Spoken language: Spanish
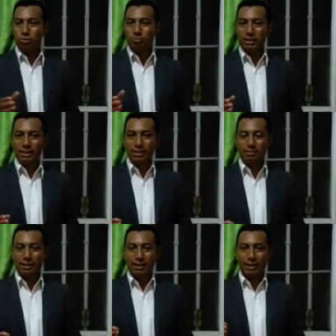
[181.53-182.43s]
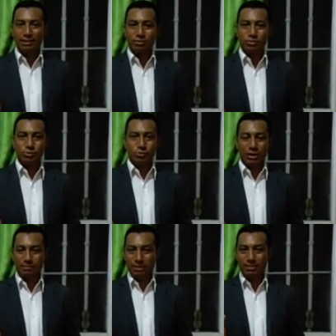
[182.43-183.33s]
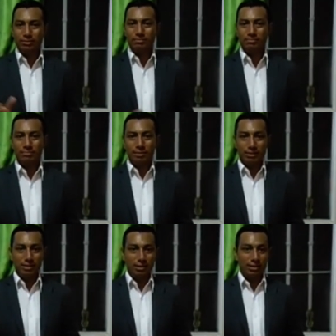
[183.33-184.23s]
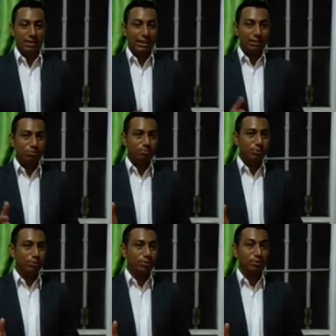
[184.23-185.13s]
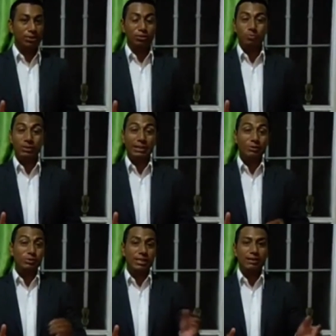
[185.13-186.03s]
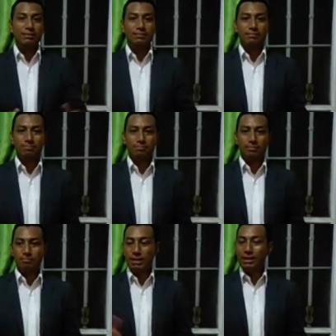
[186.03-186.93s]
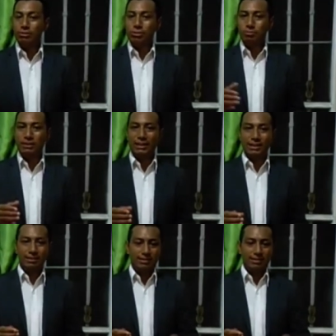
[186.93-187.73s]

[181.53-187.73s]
una hormiga lleva cargando su alimento y llega en un punto donde no puede cruzar, viene otra hormiga